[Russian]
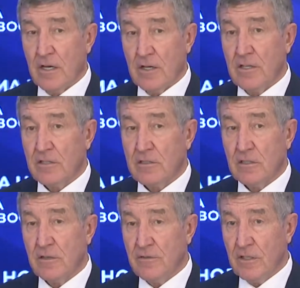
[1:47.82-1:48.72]
они
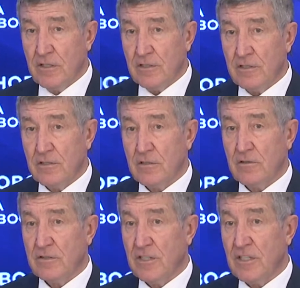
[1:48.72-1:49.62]
остановились э,
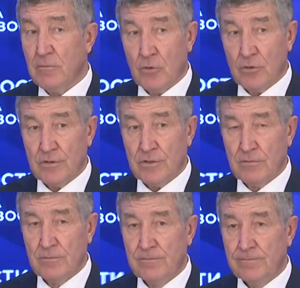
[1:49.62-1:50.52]
с таким ростом,
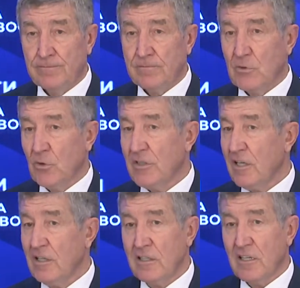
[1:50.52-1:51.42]
но
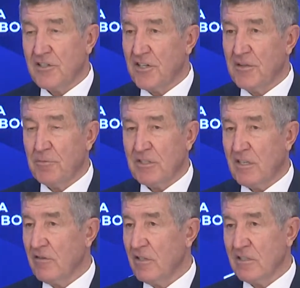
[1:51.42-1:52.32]
так или иначе они
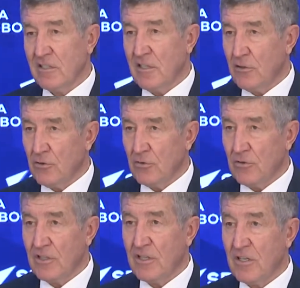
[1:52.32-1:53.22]
поставили задачу,
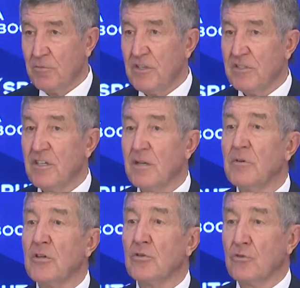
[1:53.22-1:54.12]
и на их месте я бы
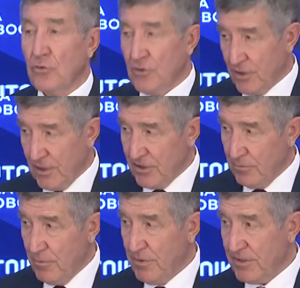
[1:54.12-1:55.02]
ее точно так же
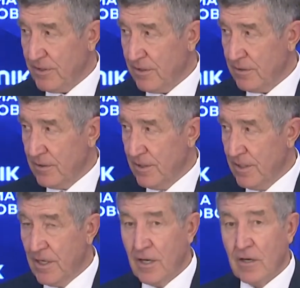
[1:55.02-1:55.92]
бы поставил,
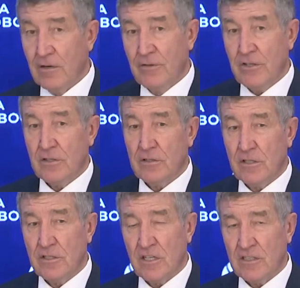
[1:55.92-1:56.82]
выйти к
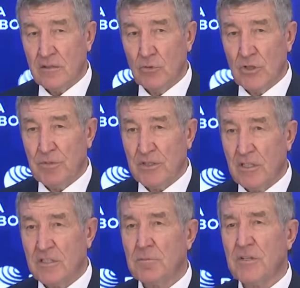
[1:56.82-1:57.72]
30 на
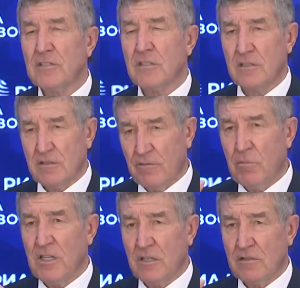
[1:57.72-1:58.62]
15% в
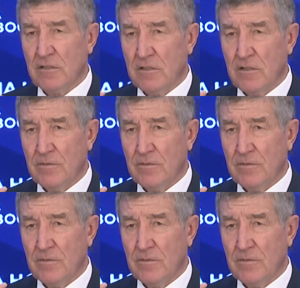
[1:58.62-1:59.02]
балансе.